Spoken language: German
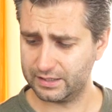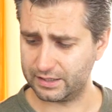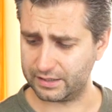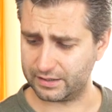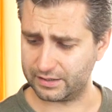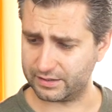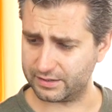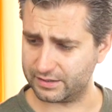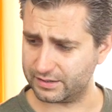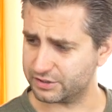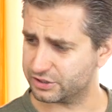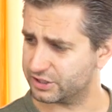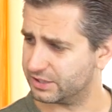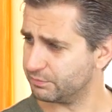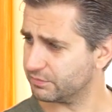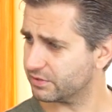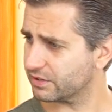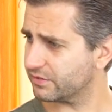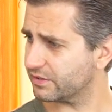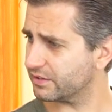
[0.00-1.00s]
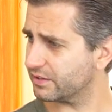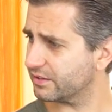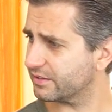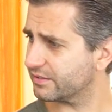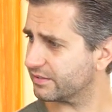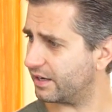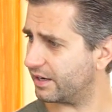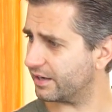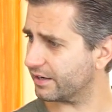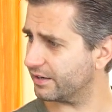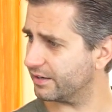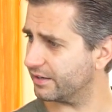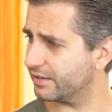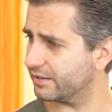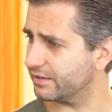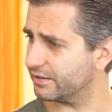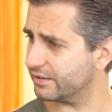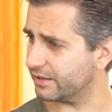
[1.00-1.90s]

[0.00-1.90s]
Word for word: äh, stimmt das, was ich sage?